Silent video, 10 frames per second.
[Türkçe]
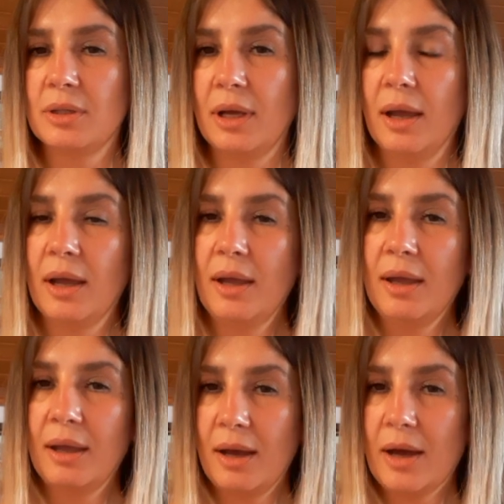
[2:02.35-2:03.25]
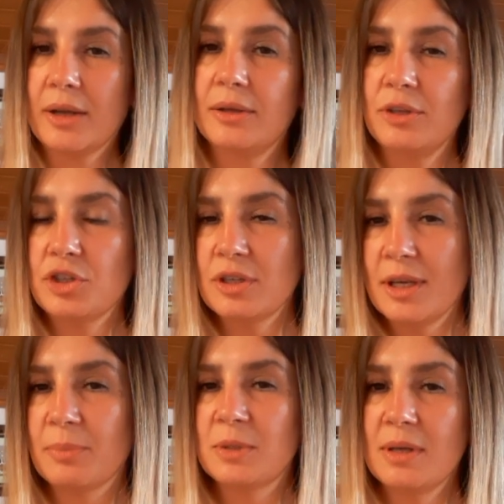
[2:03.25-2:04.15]
da e, arkadaşının
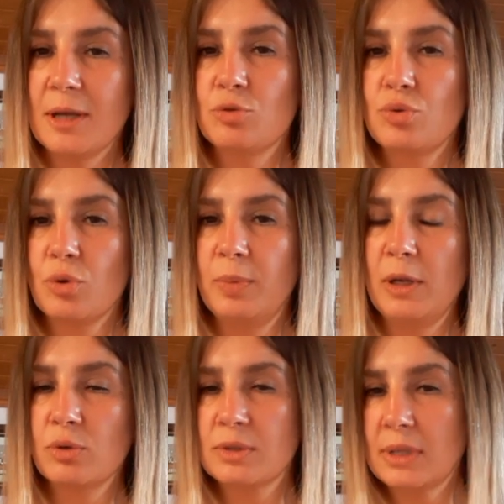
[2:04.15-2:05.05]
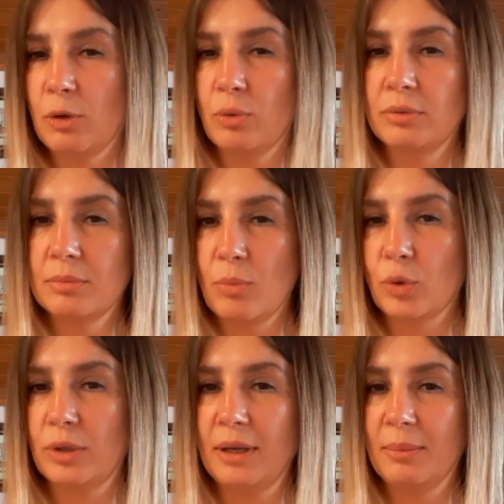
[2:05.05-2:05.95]
yapısını az çok biliyor. Salon
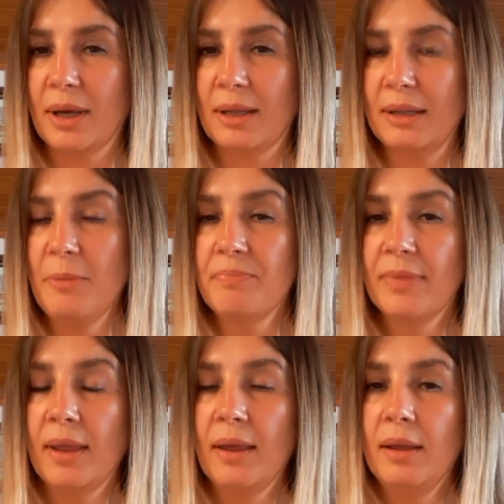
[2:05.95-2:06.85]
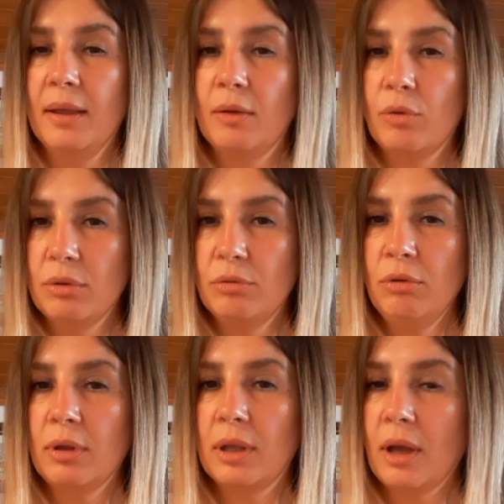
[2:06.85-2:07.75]
modeli bir adam o da
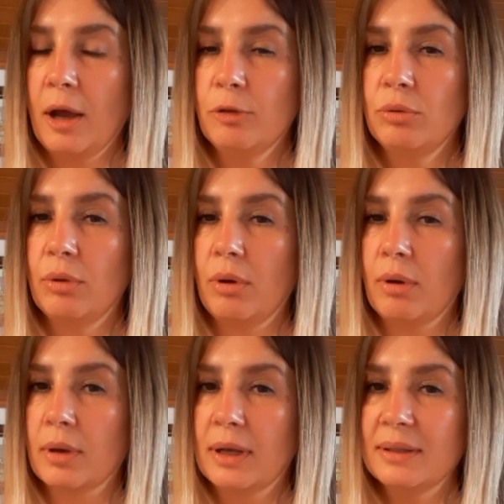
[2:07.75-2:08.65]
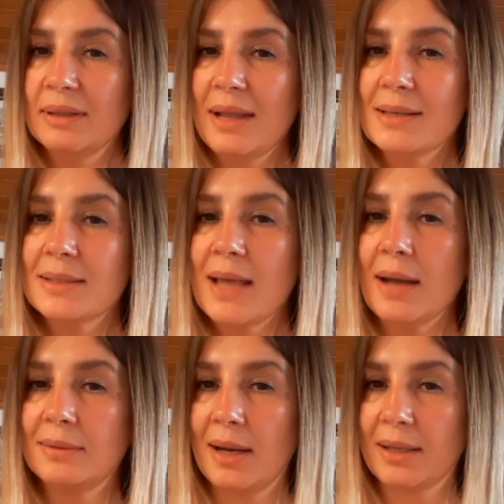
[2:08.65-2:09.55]
diyor ki ya diyor kadınlar
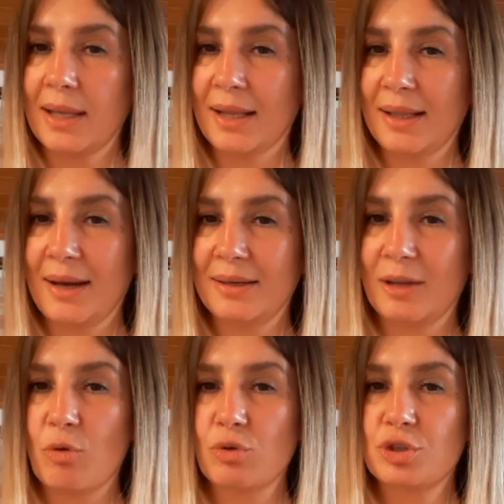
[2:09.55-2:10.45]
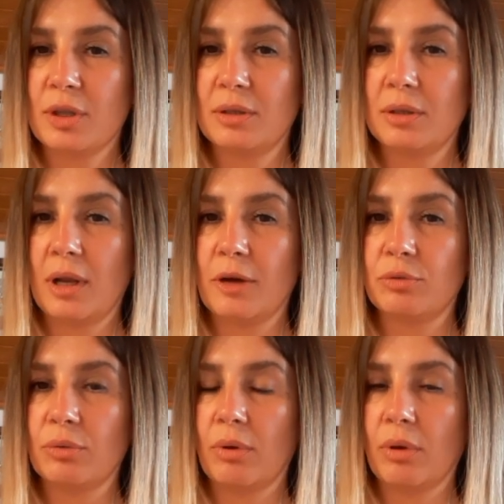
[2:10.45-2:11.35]
sert erkeklerden
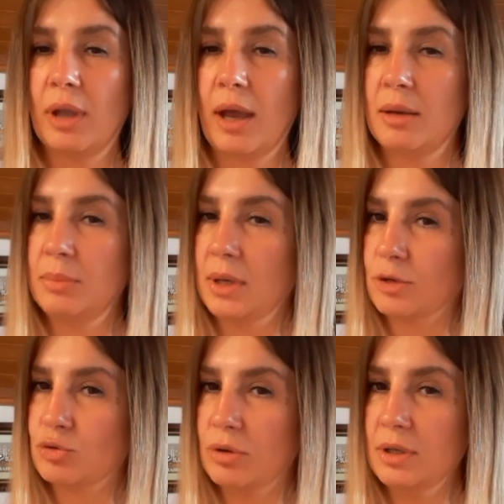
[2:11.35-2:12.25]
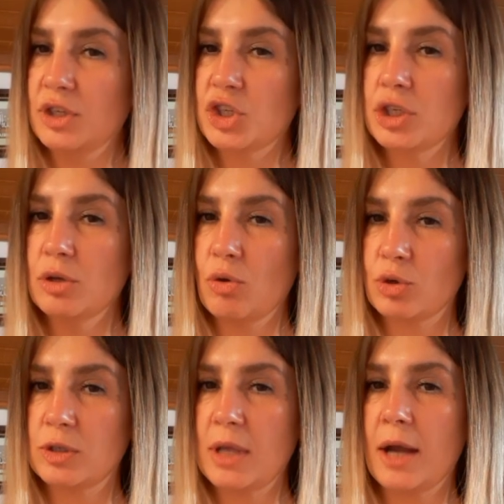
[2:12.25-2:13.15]
hoşlanırlar diyor. Yani biraz şöyle dişini
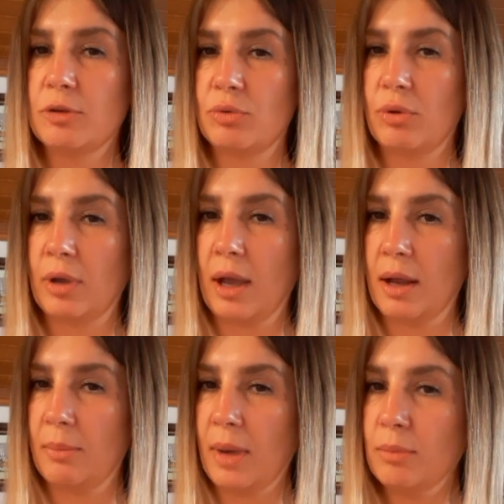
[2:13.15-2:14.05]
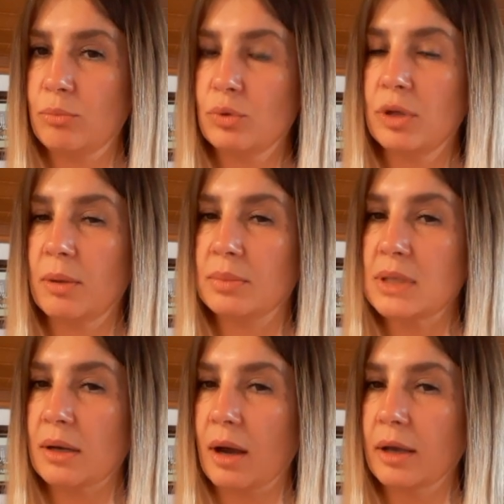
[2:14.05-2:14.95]
göster diyor yani ben buradayım
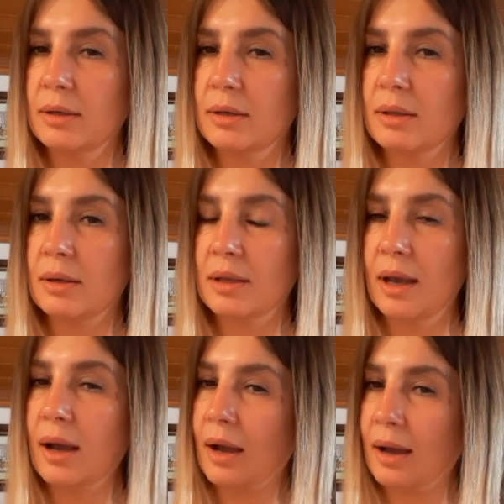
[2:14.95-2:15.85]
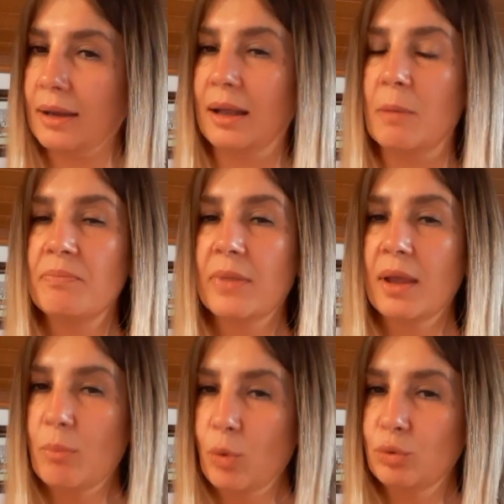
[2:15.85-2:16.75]
sen hayırdır ya hani
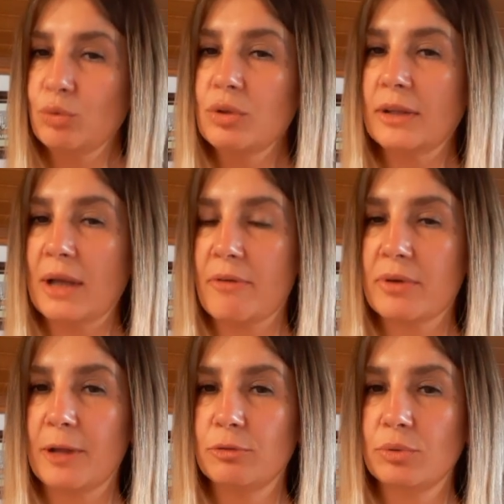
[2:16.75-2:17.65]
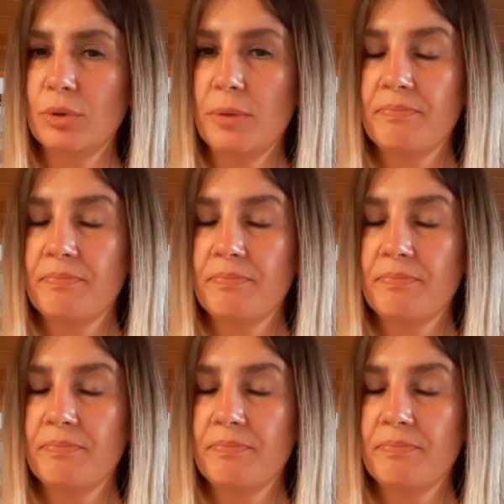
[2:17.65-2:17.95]
modunda davran diyor.